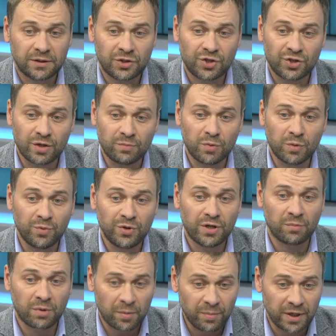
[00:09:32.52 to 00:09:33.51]
Чем бы мы ни
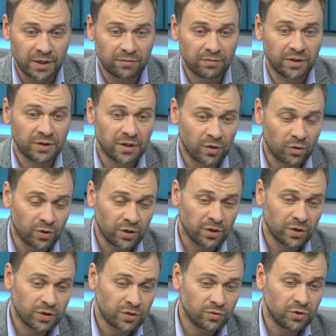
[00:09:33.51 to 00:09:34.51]
обрабатывали дороги
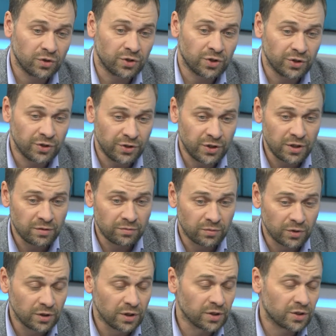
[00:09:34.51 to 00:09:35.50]
на сегодняшний день,
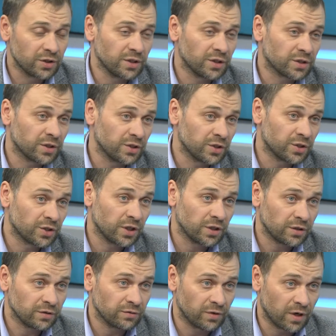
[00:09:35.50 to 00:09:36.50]
мы должны их
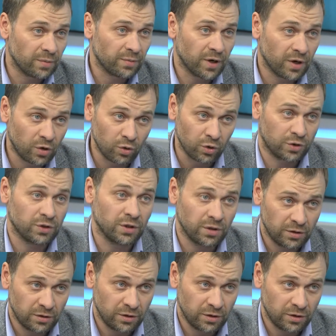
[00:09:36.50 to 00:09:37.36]
содержать в рамках ГОСТа.